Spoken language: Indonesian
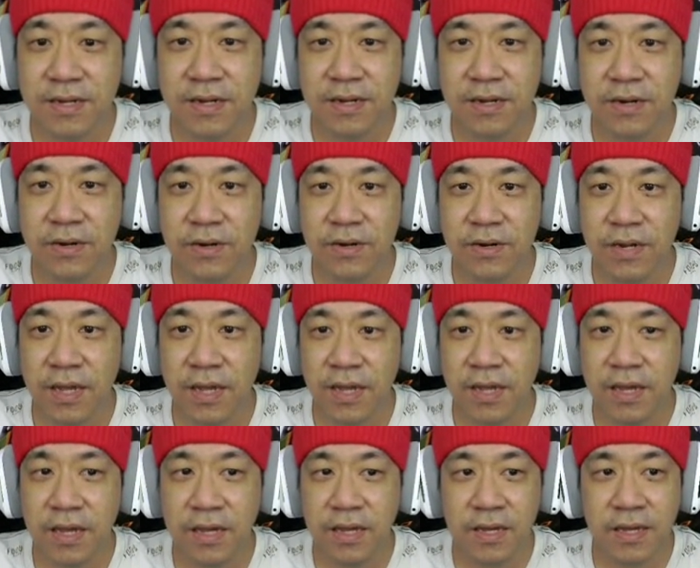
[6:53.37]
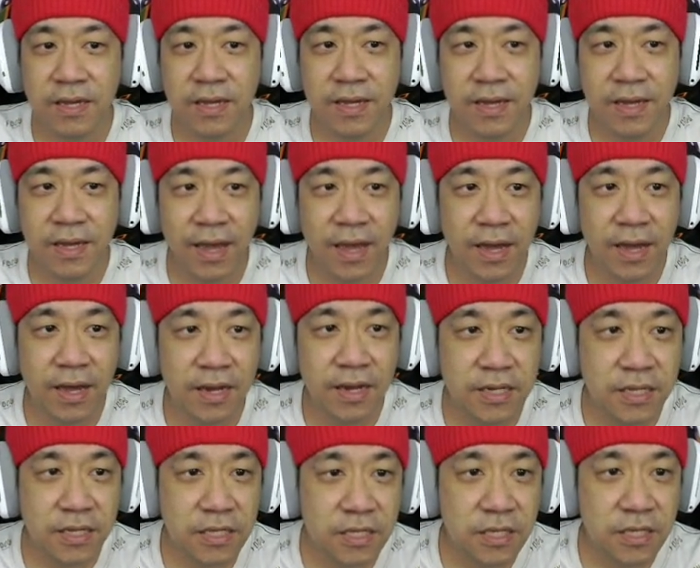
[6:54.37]
Oke. Okay.
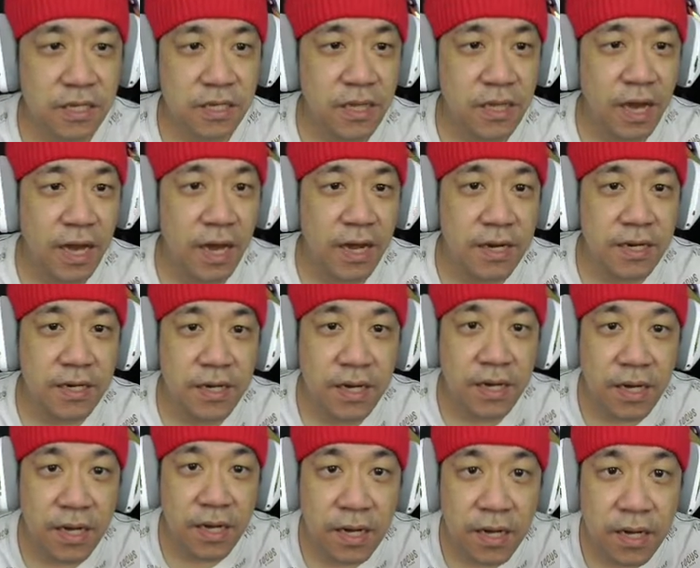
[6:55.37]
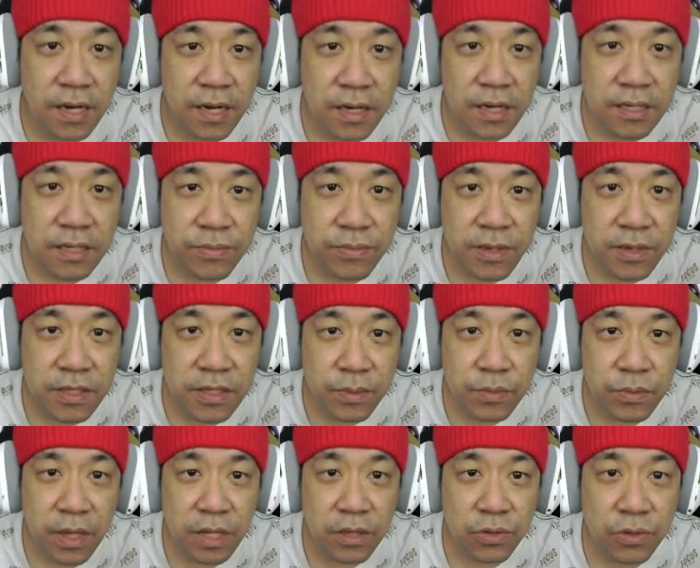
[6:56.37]
Di sini ada
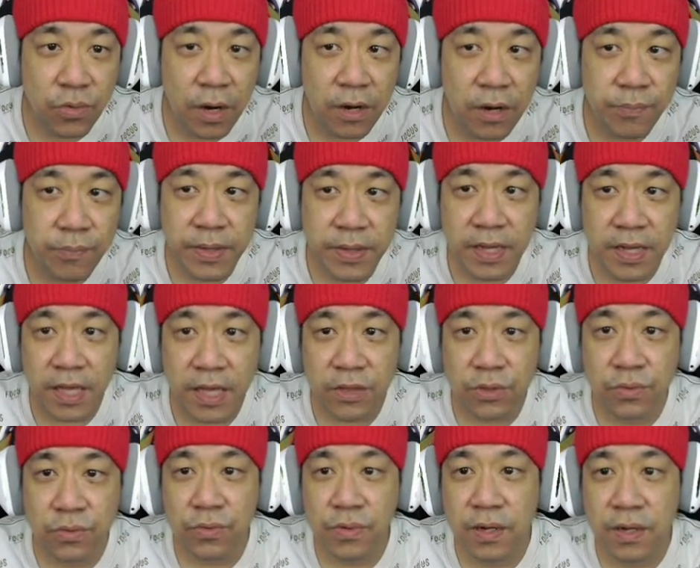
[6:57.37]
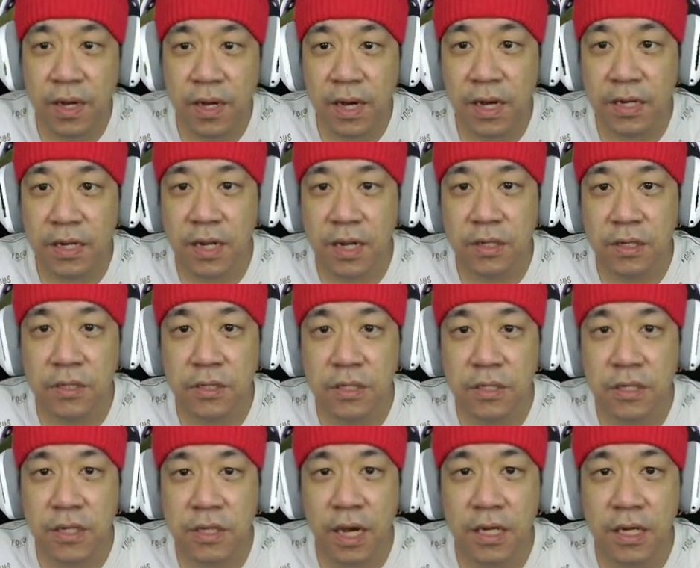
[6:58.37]
semacam jadwal piket juga dan di
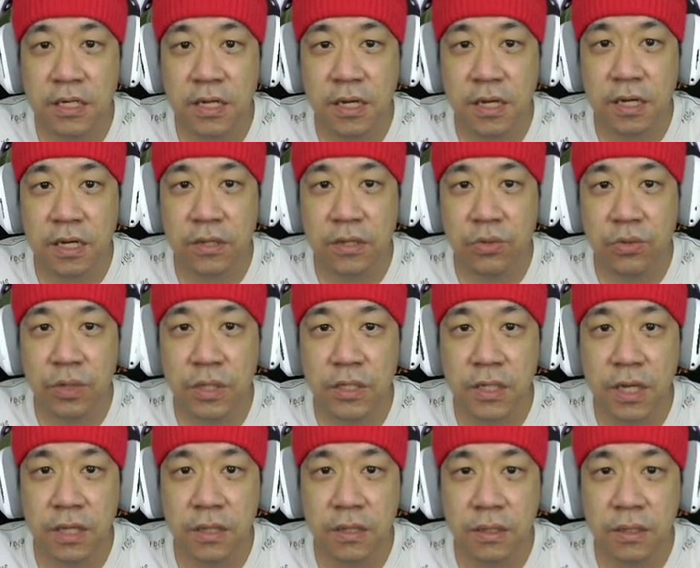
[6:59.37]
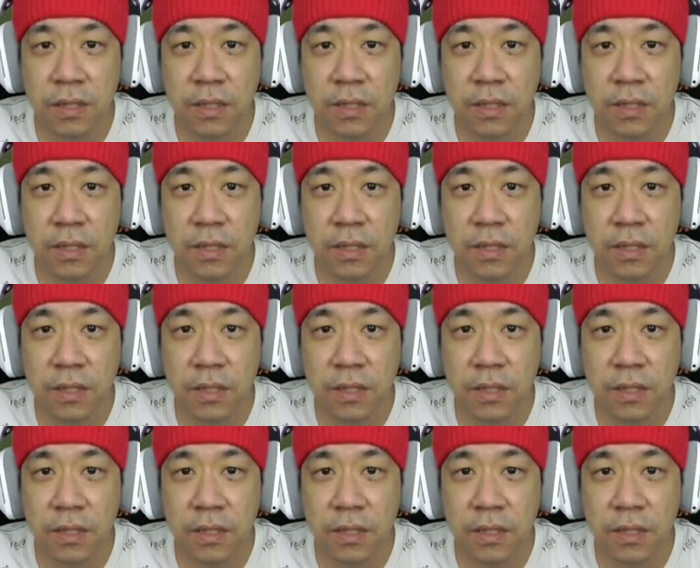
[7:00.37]
sini ada tulisan